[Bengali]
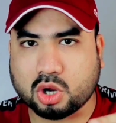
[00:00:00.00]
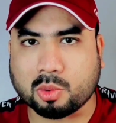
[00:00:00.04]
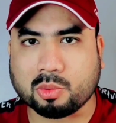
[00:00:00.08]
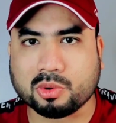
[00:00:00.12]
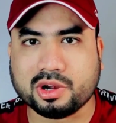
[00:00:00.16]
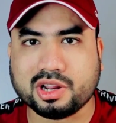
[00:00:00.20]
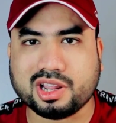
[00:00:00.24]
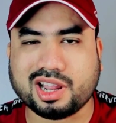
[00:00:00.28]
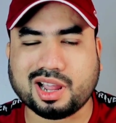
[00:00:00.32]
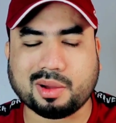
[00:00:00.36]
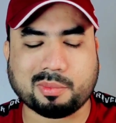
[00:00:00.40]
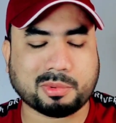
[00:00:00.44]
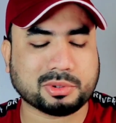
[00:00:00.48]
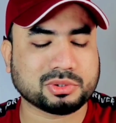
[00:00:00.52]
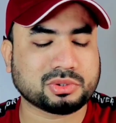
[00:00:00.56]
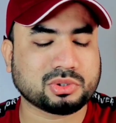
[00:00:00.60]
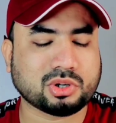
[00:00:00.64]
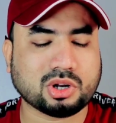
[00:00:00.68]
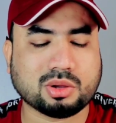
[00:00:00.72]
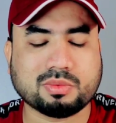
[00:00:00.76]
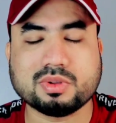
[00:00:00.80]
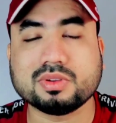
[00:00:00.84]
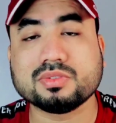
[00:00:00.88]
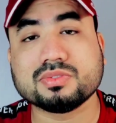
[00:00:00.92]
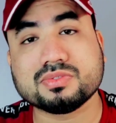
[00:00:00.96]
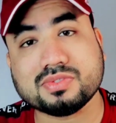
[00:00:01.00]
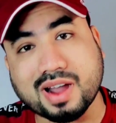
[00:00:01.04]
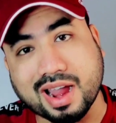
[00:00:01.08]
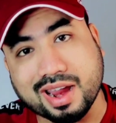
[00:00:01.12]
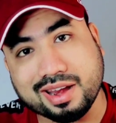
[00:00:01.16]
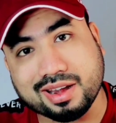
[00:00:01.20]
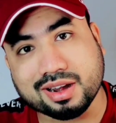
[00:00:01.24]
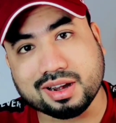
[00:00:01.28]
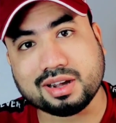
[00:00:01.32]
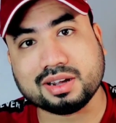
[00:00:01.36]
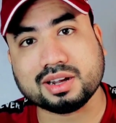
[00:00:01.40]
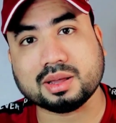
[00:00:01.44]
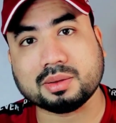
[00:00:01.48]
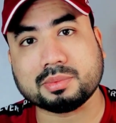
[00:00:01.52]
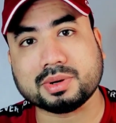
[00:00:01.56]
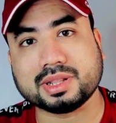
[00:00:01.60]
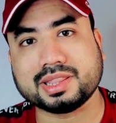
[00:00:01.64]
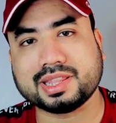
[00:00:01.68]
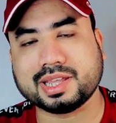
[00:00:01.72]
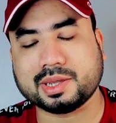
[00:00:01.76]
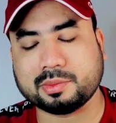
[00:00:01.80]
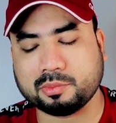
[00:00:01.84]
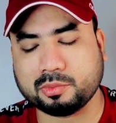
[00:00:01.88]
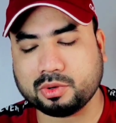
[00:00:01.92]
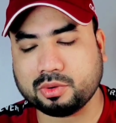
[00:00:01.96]
জবনিকা পতন হবে ফাইনালটা আমরা
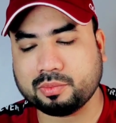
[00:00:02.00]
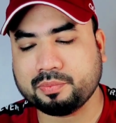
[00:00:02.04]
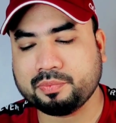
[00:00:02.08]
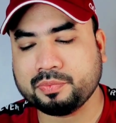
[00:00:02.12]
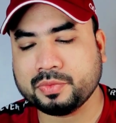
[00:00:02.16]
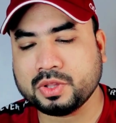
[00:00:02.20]
দেখব